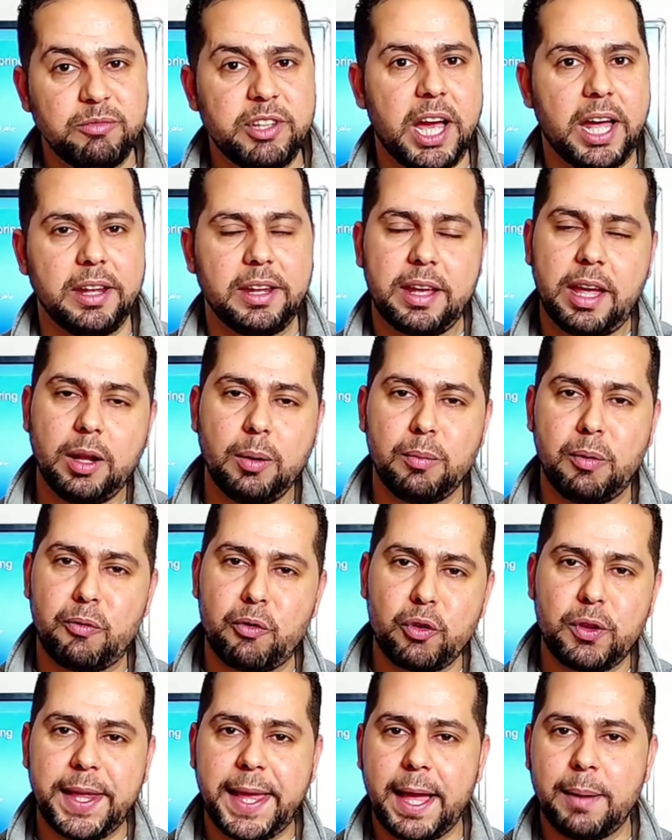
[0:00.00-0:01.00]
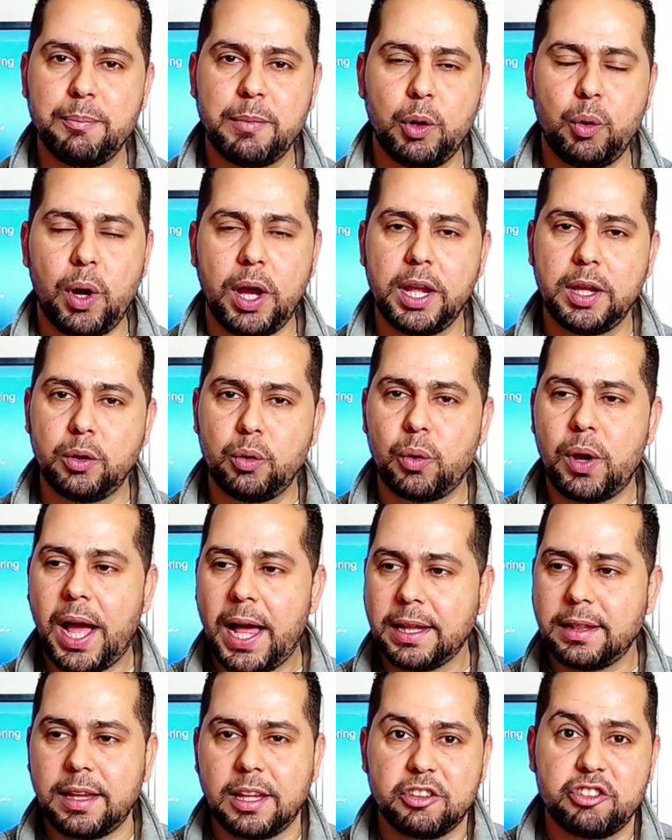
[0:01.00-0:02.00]
يعني كان المفروض يكملوها يدوك
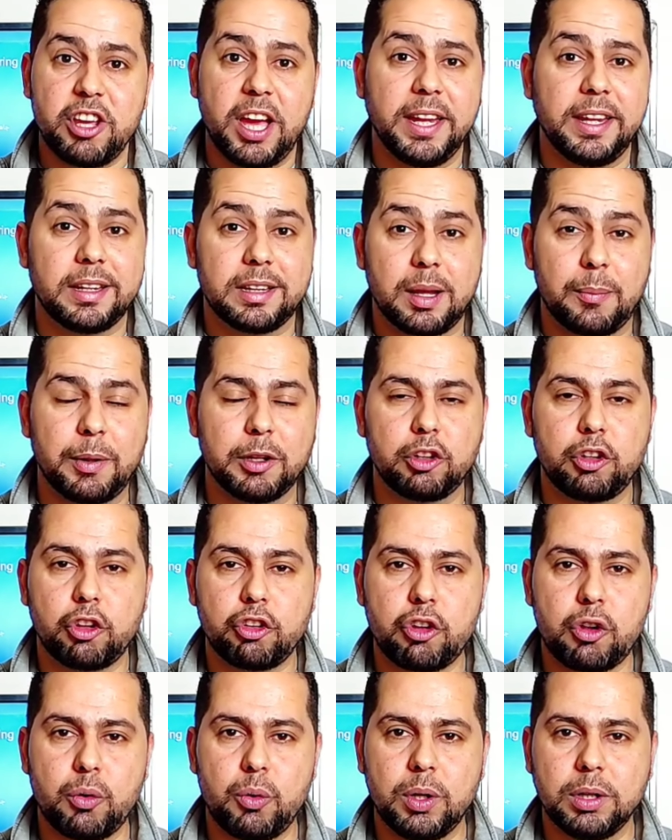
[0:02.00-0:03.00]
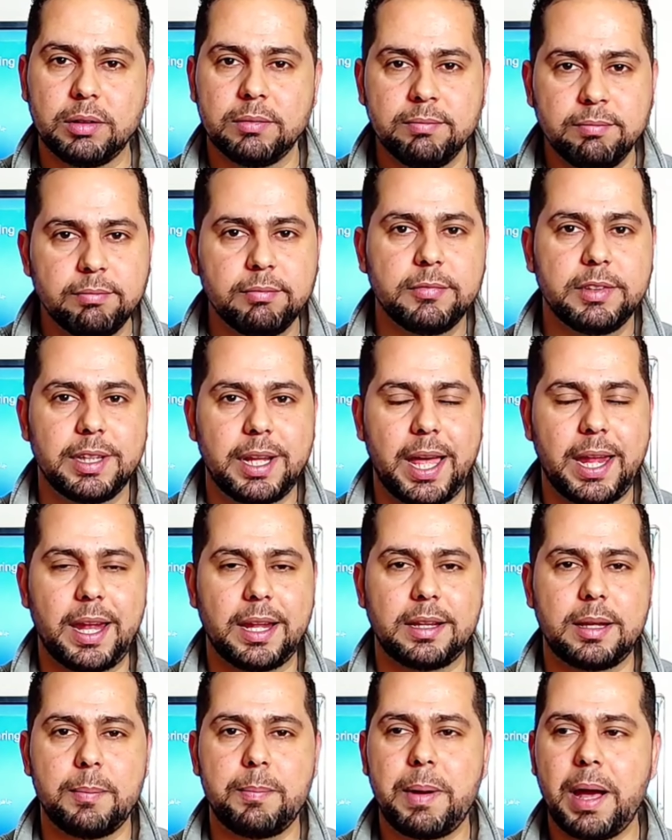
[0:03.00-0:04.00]
حتى الشاحن ال 18 واط
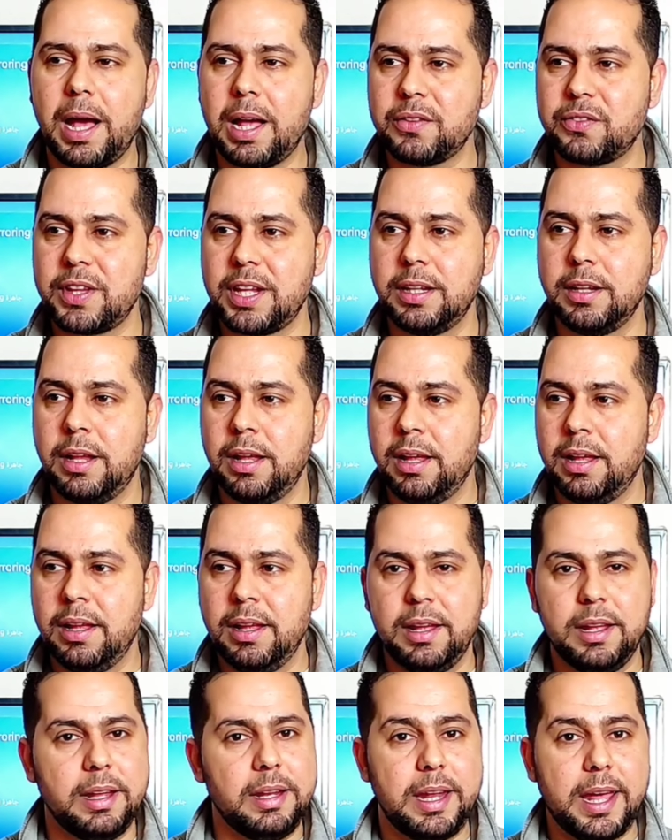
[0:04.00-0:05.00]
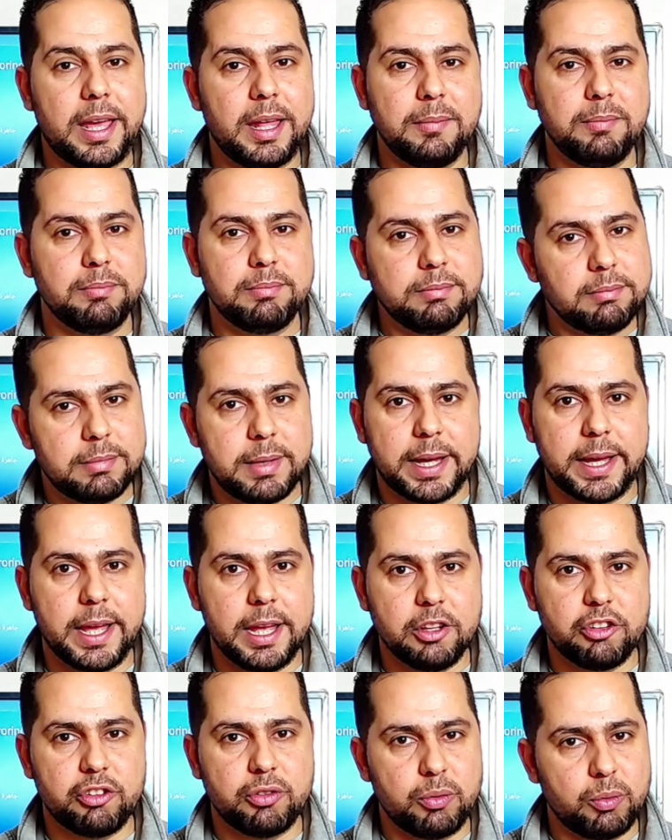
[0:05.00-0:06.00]
كانت تبقى احسن لكن ما
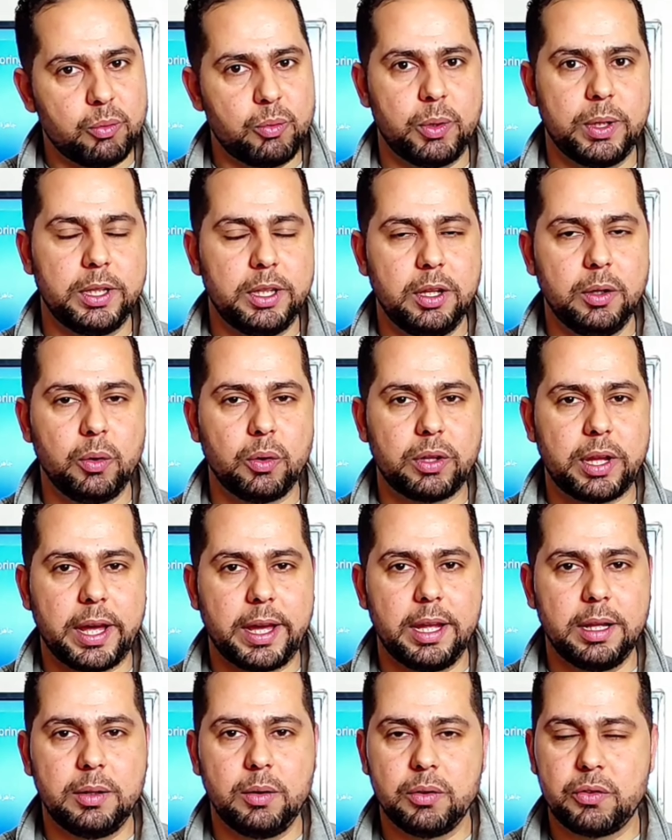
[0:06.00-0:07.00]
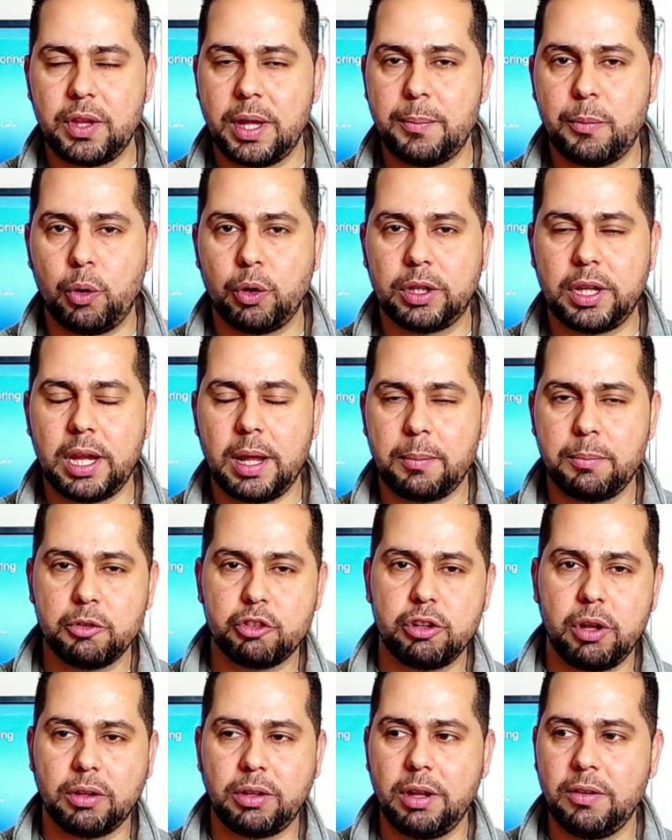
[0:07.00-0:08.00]
جاش ودي نقطه اكيد زي ما قلت لك
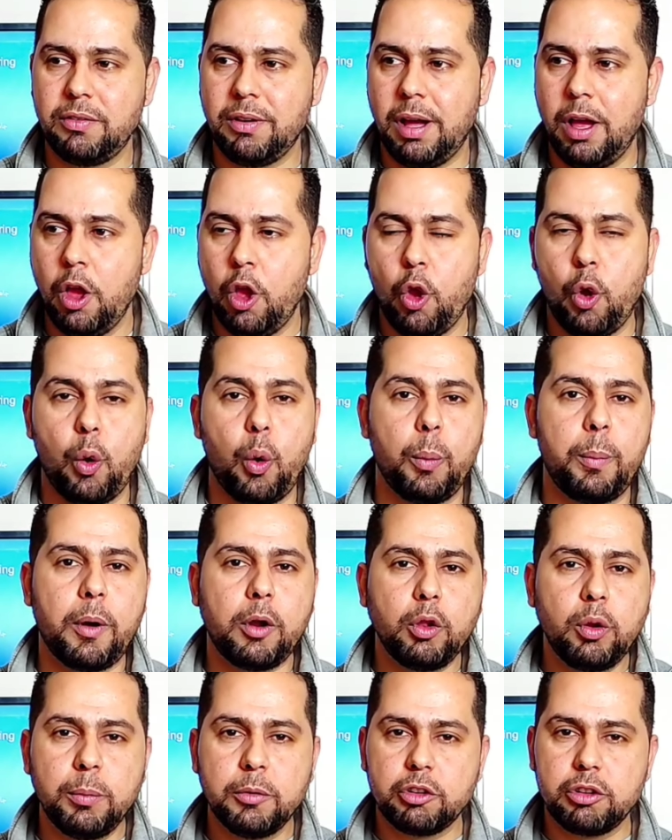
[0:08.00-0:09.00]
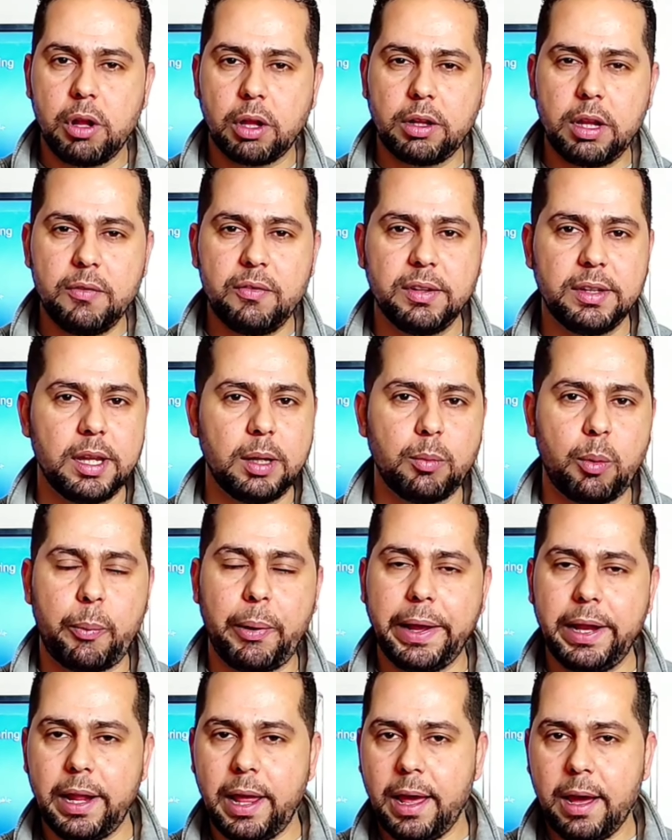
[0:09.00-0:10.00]
مش لطيفه وبرده مش لطيف ان
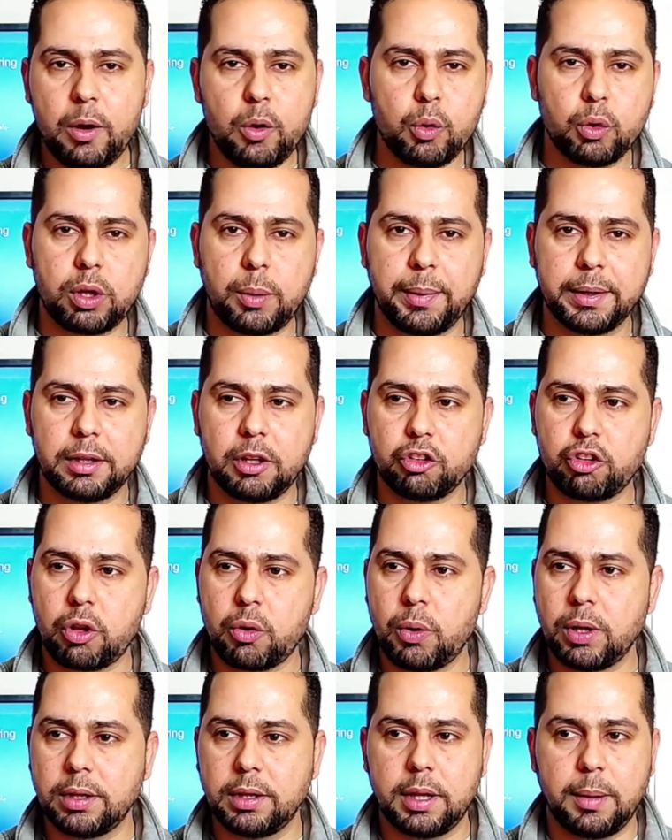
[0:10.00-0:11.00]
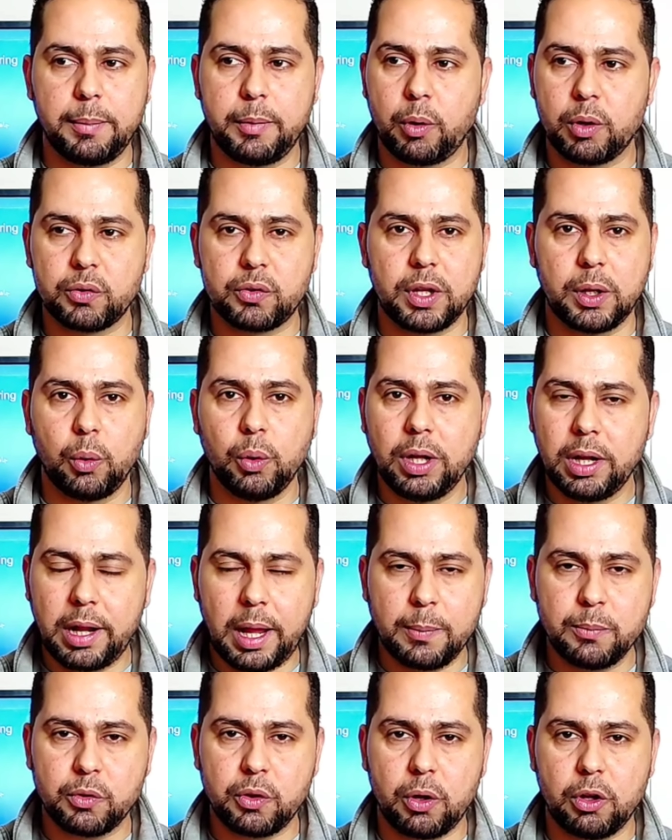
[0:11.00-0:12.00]
الموبايل اخره 18 واط بيوصله لي ل
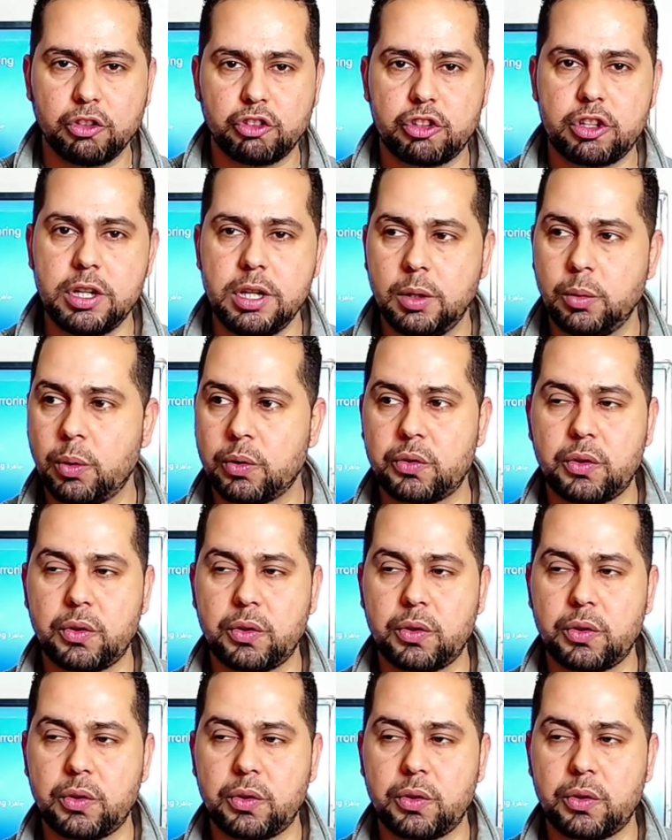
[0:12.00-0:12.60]
25